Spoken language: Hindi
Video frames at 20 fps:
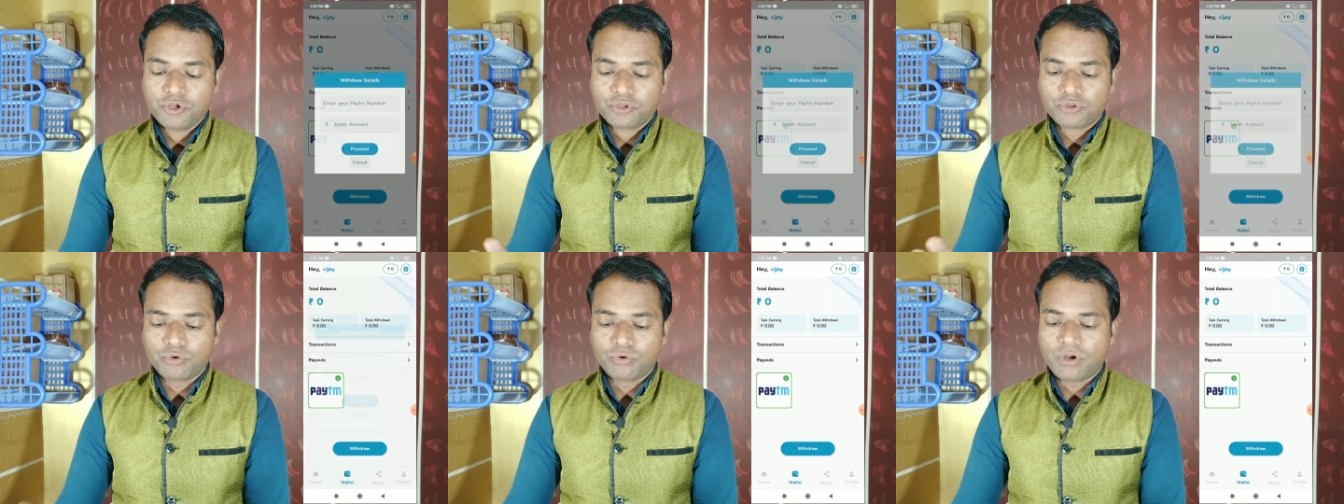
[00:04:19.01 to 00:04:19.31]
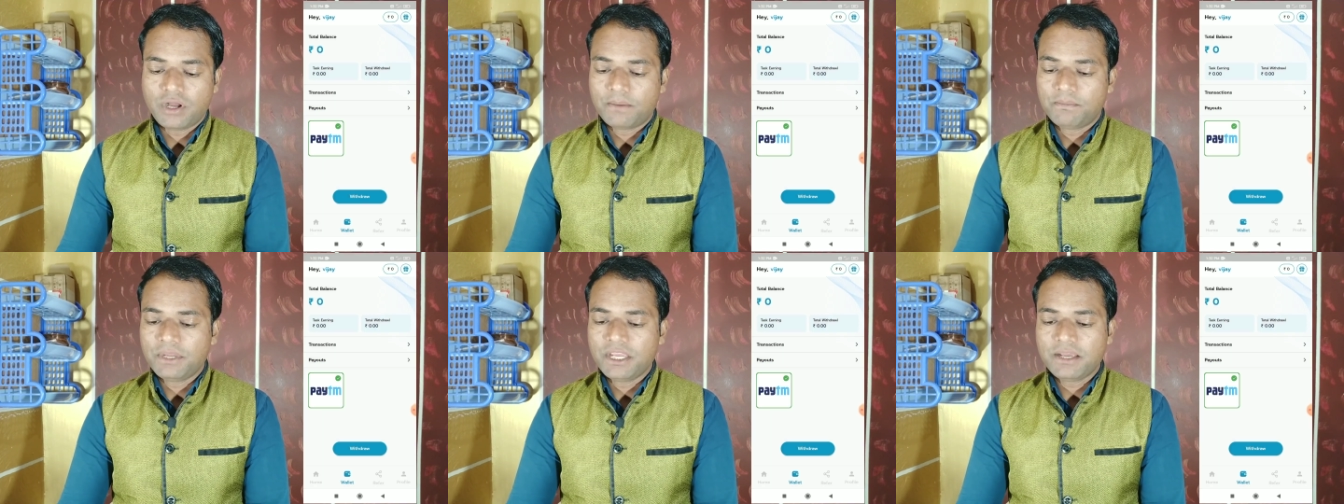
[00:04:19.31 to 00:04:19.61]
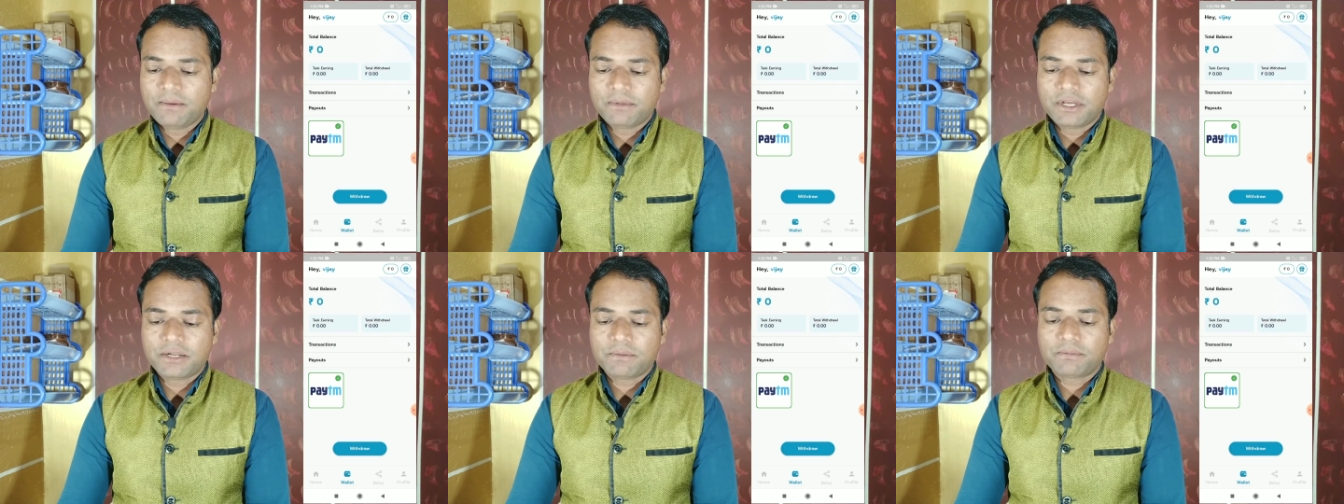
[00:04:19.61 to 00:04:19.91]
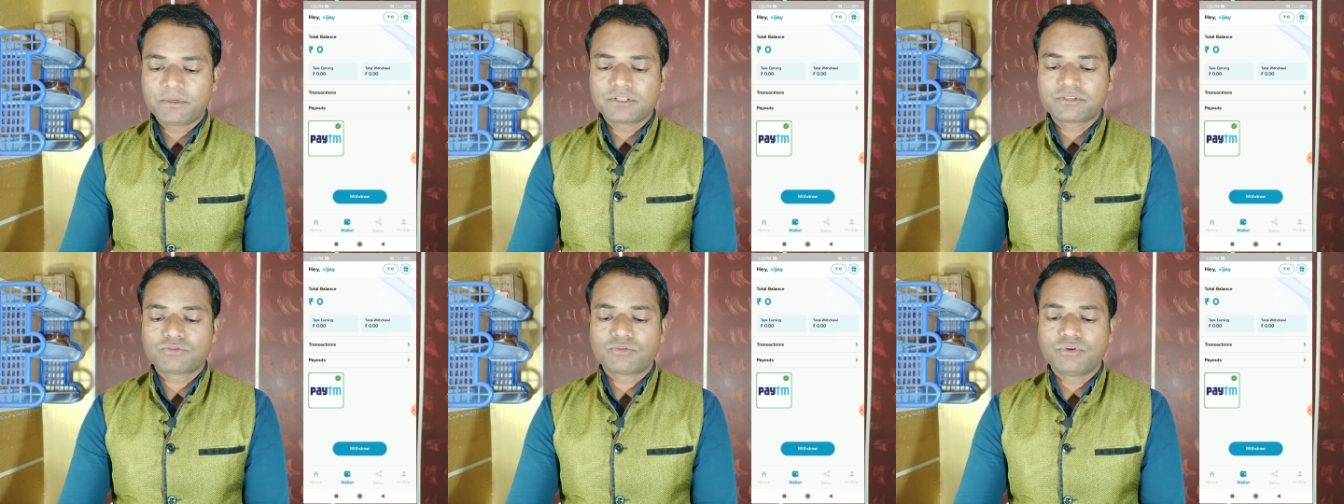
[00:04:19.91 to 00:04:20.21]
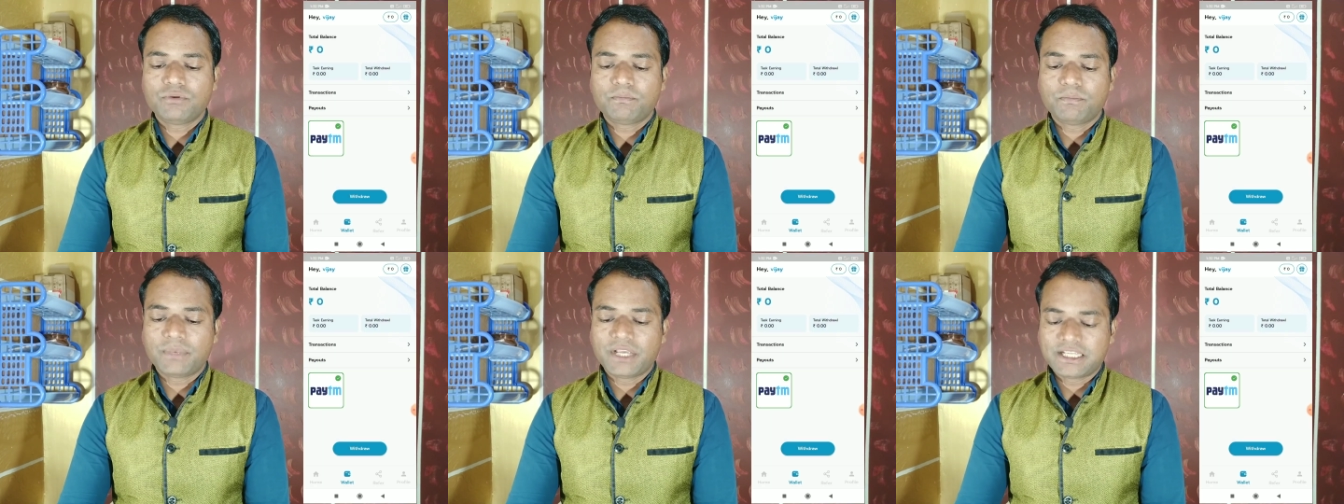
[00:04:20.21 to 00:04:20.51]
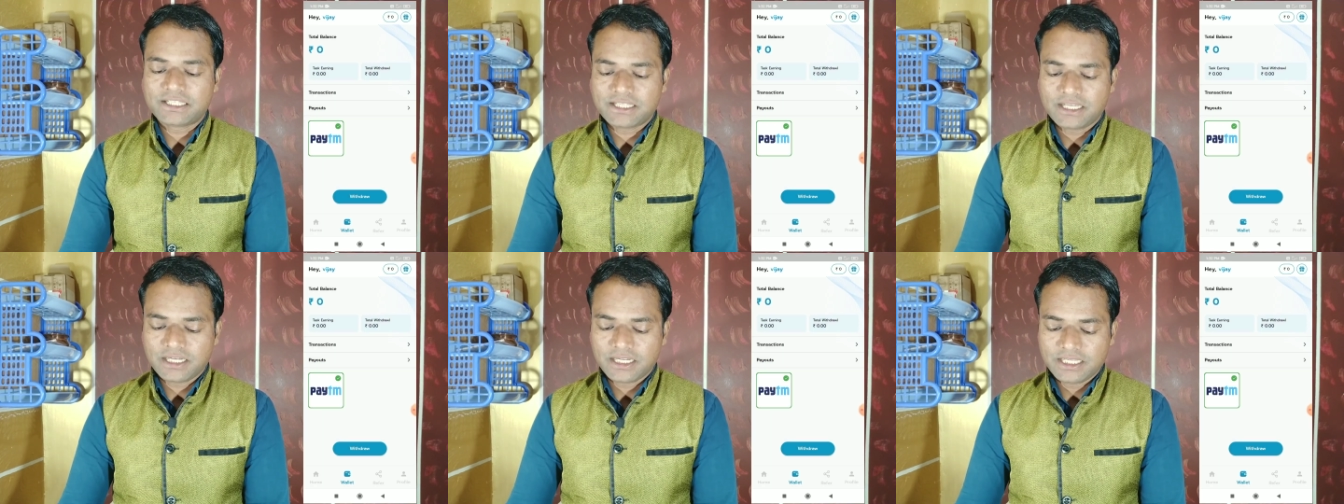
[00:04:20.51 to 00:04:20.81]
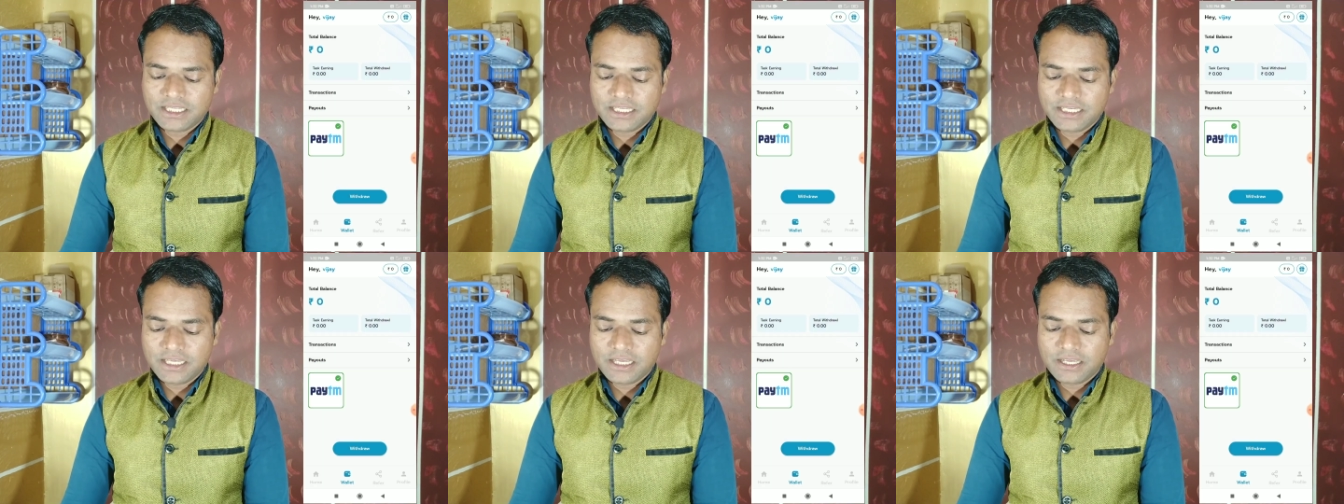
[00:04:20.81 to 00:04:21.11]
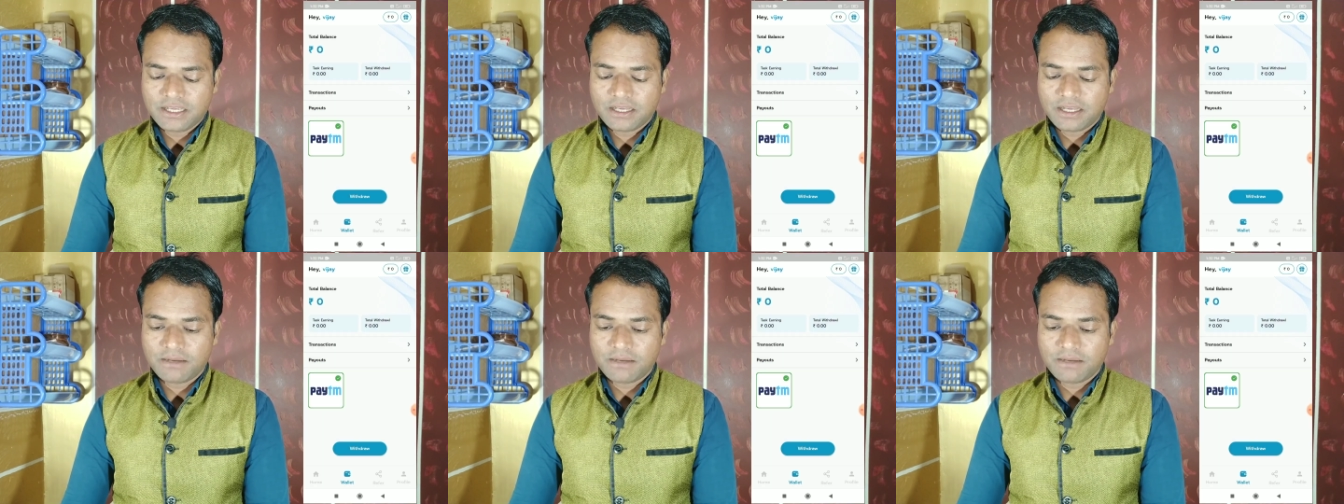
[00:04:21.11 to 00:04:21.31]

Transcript: तो अभी हमारे पास कोई पैसा नहीं है